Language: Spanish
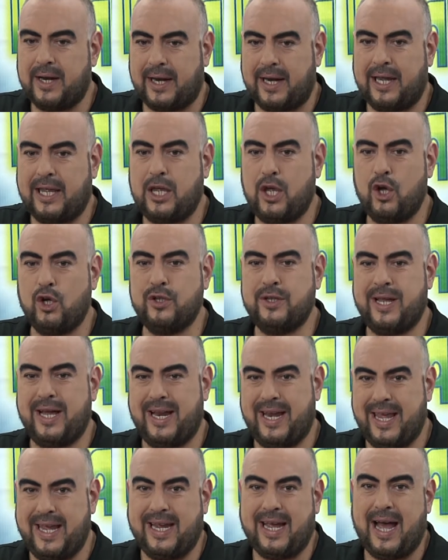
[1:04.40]
región de
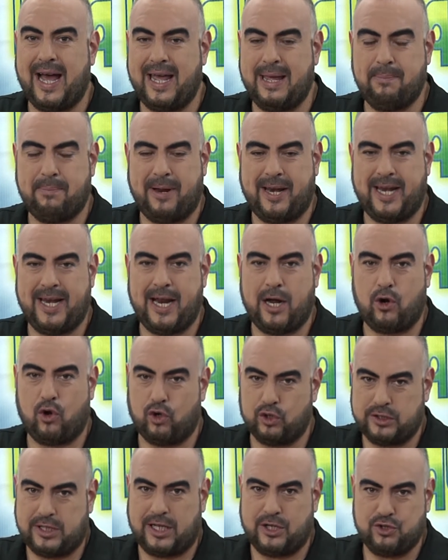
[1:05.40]
Arica y
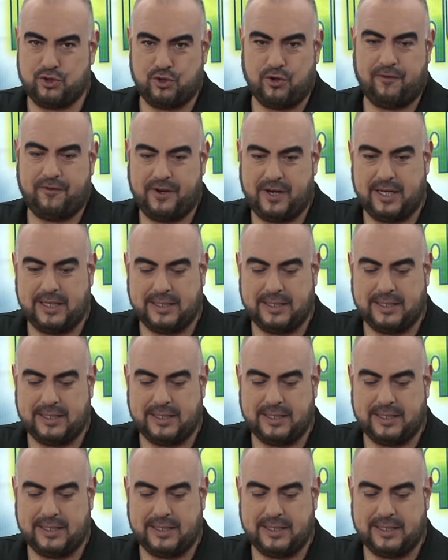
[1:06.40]
Parinacota. Sofri